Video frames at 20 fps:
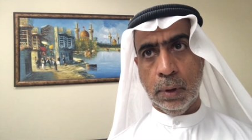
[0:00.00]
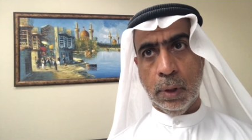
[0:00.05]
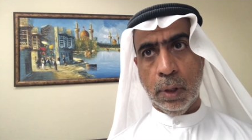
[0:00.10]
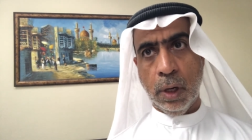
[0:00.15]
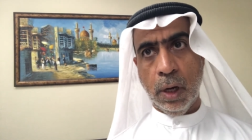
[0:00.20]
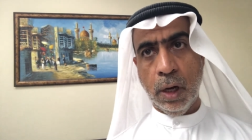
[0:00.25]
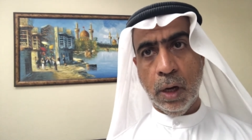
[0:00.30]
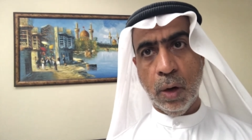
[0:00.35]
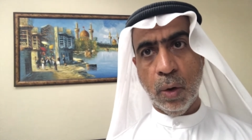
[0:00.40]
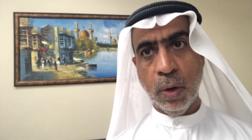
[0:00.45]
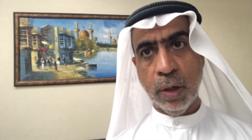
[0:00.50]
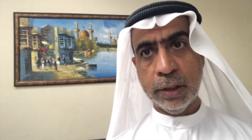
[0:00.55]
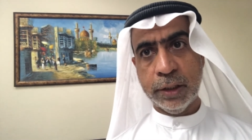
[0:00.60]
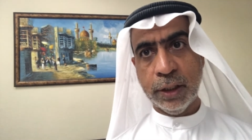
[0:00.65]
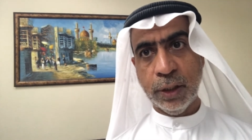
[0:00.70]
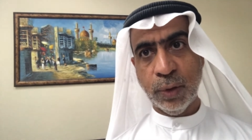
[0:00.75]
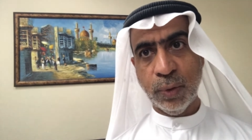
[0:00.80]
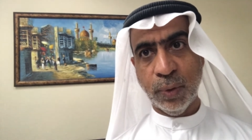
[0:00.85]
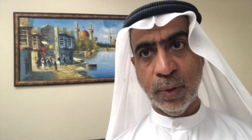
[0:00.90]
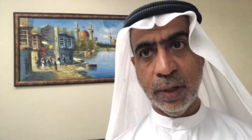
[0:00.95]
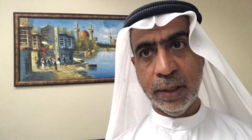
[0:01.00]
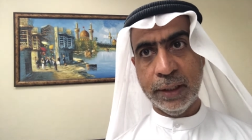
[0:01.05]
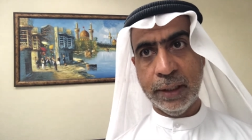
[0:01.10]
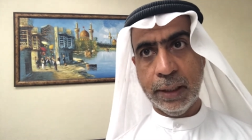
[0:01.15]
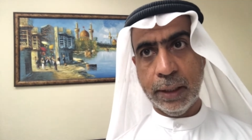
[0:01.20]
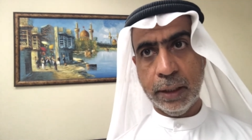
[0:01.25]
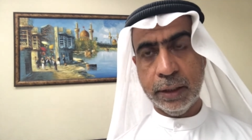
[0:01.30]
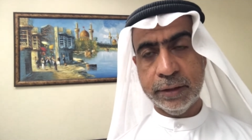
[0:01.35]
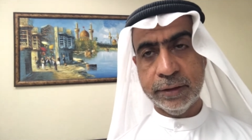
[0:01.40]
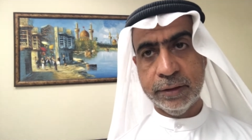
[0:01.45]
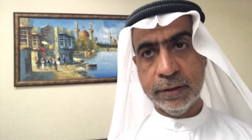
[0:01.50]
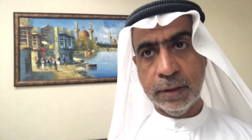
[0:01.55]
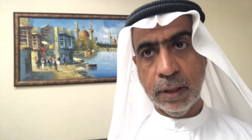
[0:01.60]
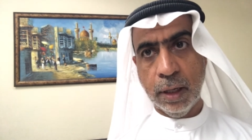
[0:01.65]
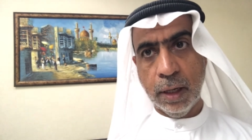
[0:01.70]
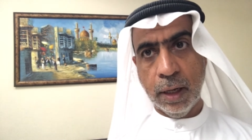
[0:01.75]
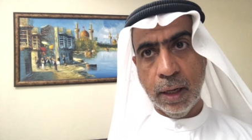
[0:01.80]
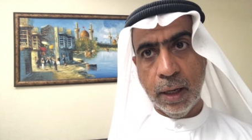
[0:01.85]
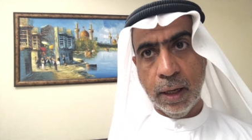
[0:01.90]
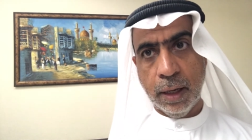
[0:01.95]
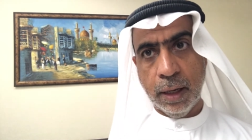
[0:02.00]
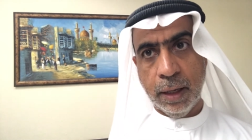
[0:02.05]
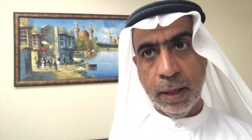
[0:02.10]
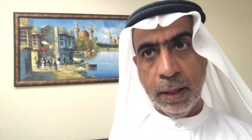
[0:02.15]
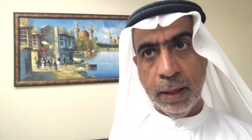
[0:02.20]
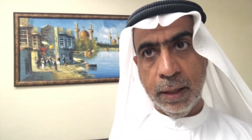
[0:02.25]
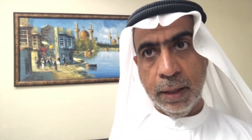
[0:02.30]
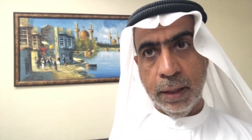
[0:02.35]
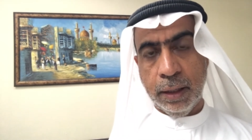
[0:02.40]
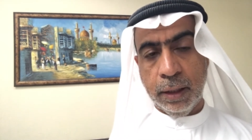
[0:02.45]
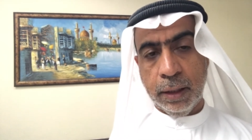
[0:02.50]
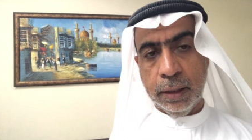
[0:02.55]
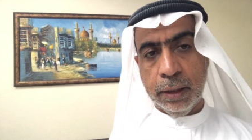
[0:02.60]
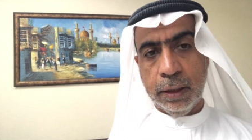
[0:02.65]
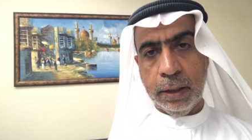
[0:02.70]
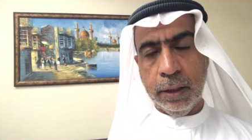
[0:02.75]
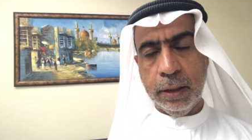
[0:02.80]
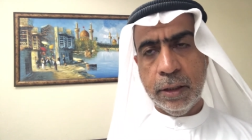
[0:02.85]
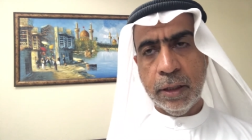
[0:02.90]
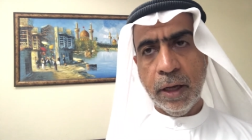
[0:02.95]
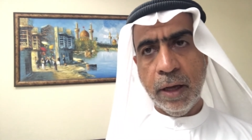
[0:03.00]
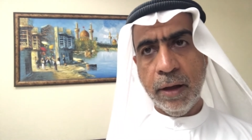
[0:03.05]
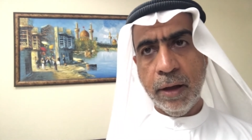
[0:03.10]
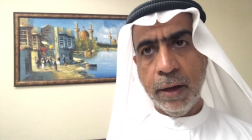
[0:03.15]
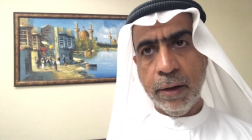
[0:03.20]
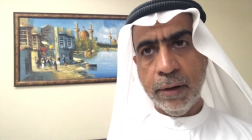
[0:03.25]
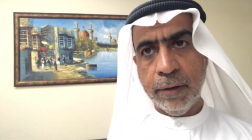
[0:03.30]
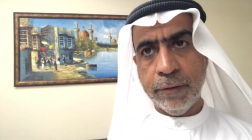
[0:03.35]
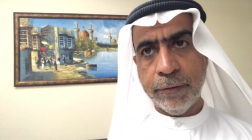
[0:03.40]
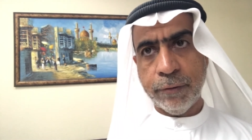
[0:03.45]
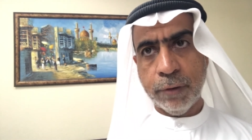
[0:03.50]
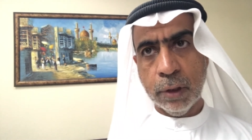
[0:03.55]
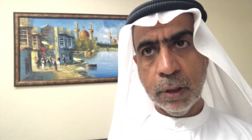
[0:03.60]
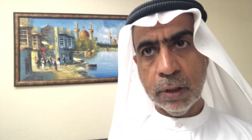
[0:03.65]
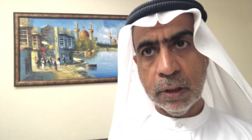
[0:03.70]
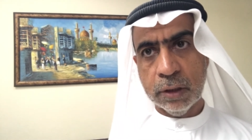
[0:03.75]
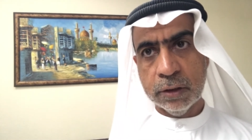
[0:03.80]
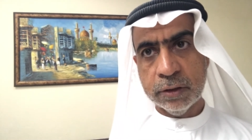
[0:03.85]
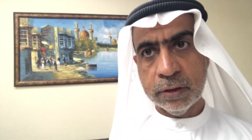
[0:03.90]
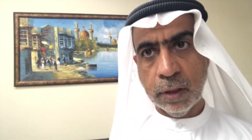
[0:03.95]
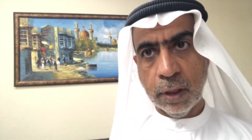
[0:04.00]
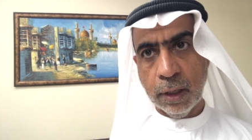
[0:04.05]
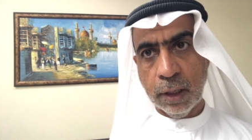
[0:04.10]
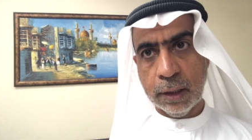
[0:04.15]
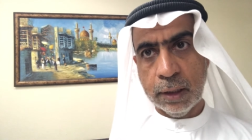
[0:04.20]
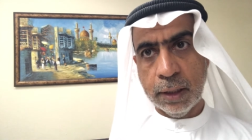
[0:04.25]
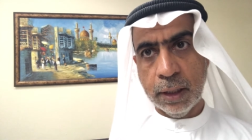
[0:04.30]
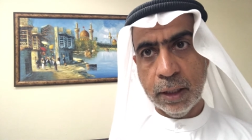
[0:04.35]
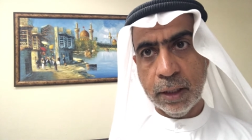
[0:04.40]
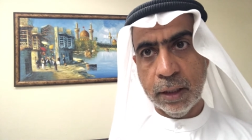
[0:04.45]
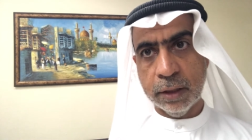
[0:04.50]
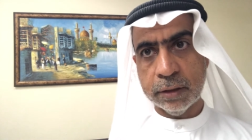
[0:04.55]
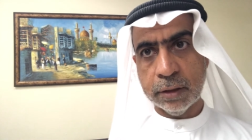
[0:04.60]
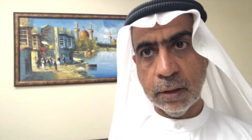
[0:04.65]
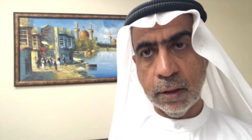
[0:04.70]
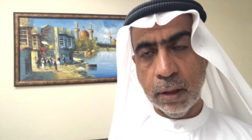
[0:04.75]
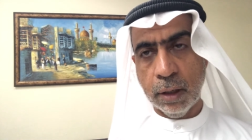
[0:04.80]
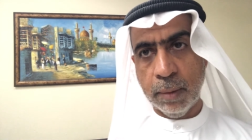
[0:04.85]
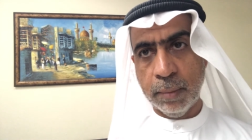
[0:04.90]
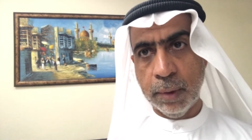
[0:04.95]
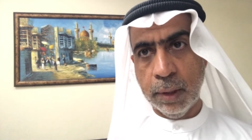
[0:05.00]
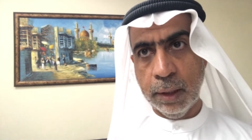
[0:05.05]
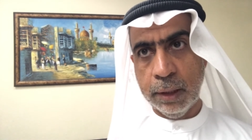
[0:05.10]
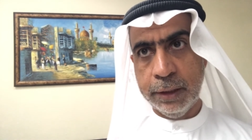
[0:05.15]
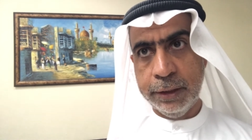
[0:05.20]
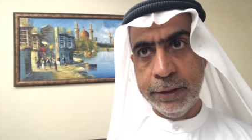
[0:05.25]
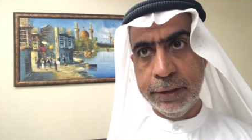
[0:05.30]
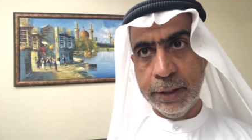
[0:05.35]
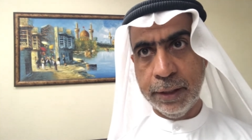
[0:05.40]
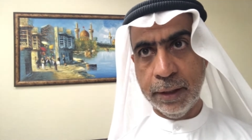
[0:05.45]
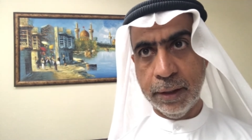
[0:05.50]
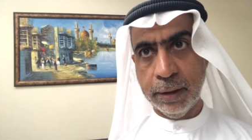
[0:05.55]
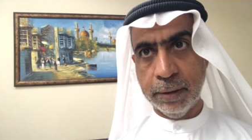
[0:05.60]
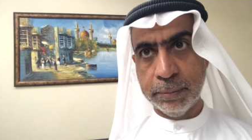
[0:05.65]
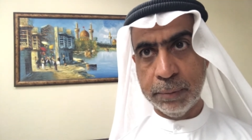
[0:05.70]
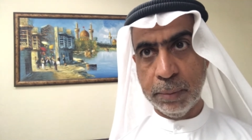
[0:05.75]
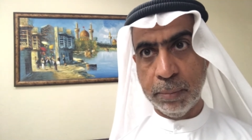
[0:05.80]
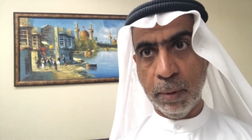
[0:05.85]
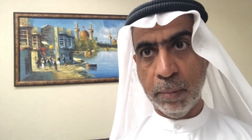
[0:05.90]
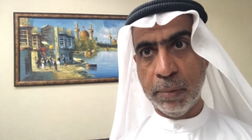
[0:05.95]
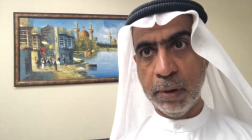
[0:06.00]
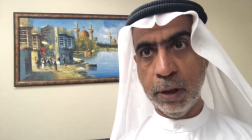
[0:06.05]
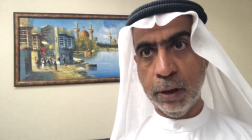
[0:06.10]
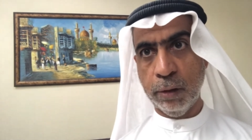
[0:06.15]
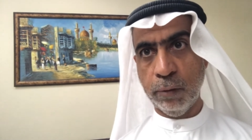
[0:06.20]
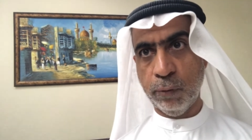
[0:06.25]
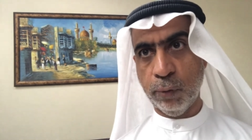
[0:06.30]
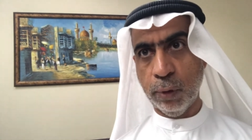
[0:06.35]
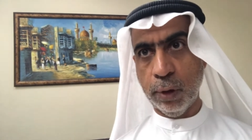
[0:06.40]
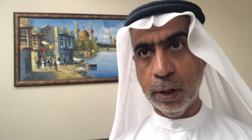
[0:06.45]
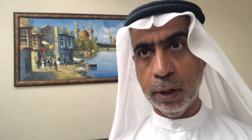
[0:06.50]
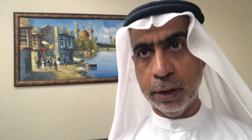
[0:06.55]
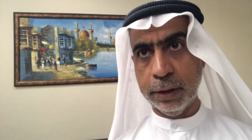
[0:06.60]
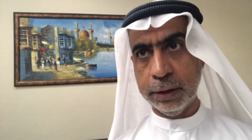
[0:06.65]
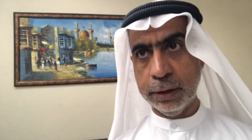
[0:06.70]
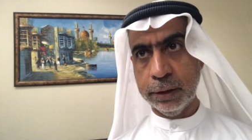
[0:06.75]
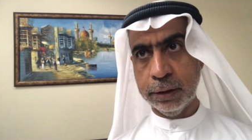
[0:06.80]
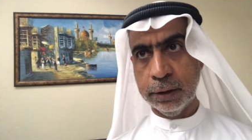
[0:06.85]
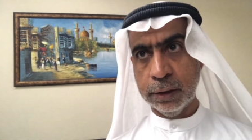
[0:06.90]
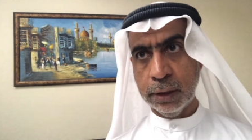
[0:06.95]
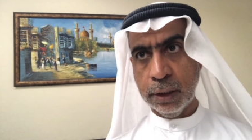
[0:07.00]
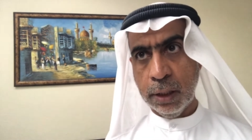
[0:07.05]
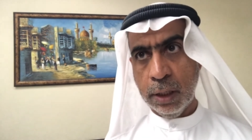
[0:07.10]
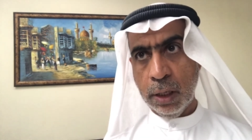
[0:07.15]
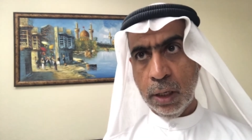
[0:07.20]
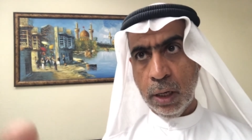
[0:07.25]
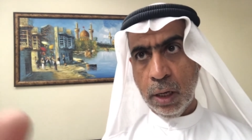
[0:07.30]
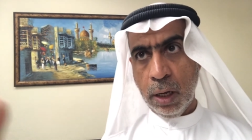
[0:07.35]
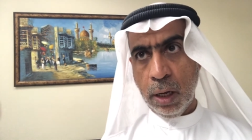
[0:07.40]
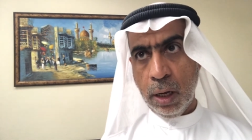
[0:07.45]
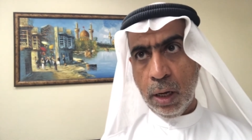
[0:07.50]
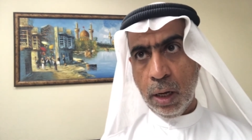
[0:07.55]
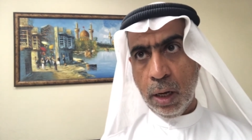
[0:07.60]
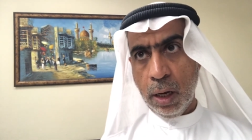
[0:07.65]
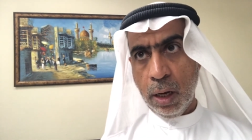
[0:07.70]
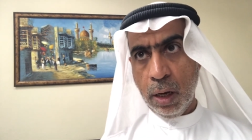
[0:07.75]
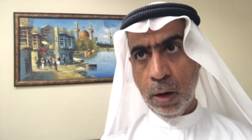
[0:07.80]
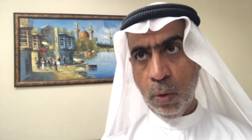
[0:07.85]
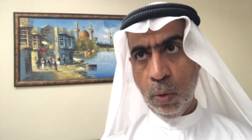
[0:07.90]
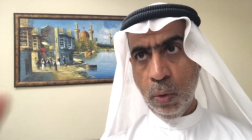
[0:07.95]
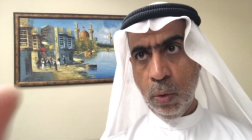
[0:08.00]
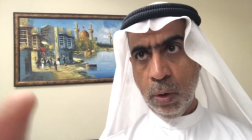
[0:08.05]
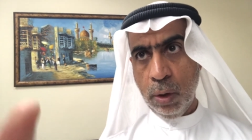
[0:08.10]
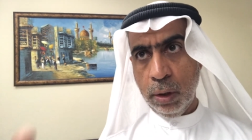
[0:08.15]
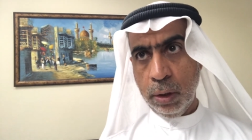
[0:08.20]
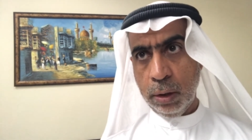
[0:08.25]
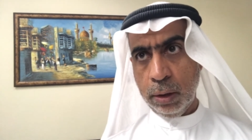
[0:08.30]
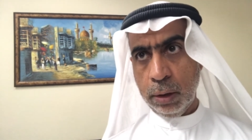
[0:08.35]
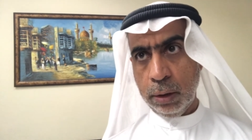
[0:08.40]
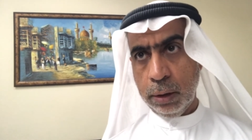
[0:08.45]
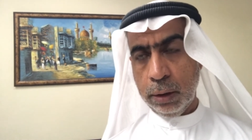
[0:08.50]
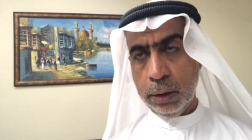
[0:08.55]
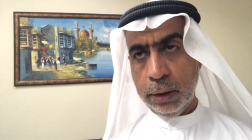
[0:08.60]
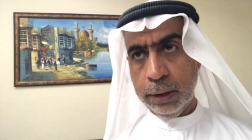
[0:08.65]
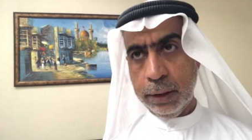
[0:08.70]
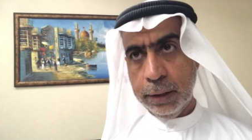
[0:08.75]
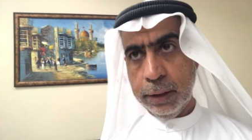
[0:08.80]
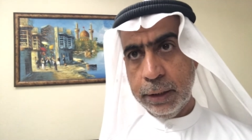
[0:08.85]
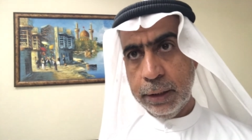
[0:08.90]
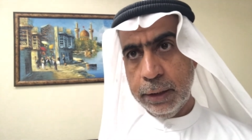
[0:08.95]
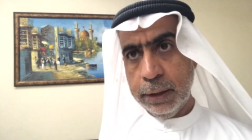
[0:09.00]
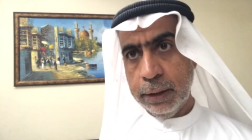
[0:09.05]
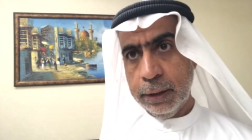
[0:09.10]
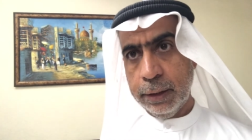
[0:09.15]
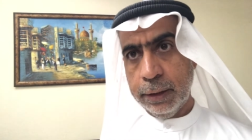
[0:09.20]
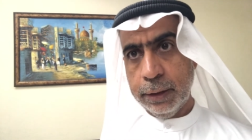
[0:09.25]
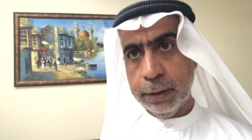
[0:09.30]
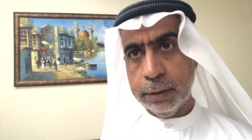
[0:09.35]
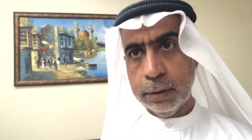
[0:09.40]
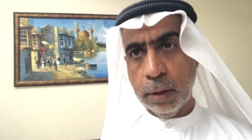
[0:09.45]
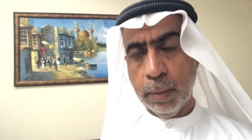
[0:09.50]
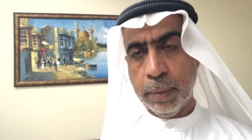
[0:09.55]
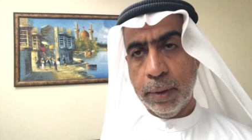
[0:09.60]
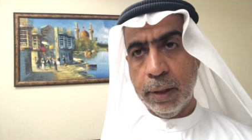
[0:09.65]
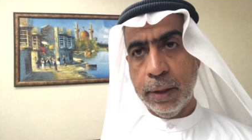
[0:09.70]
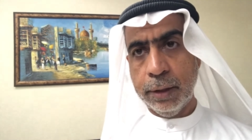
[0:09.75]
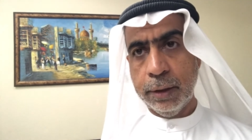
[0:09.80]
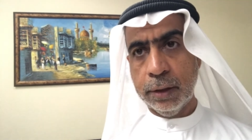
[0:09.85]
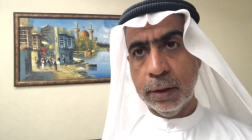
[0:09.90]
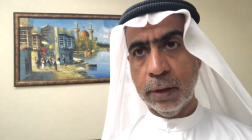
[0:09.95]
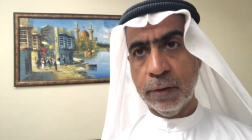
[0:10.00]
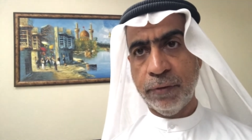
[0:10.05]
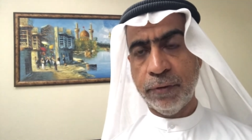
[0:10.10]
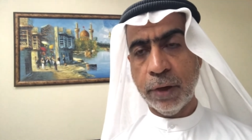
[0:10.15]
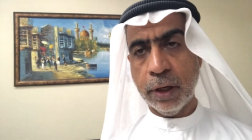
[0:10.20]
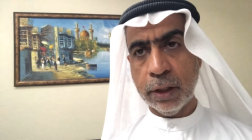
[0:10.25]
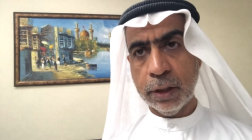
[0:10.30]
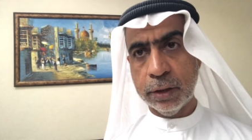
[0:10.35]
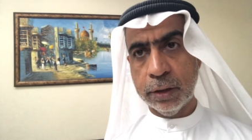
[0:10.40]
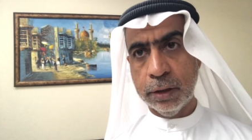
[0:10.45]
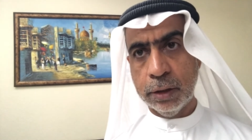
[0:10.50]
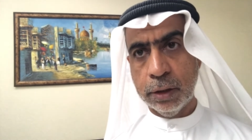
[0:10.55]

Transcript: أخواتي إخواني الأعزاء إذا فرضا صارت لك خسارة مالية بمبلغ الفلاني أو آه، طبعا فقد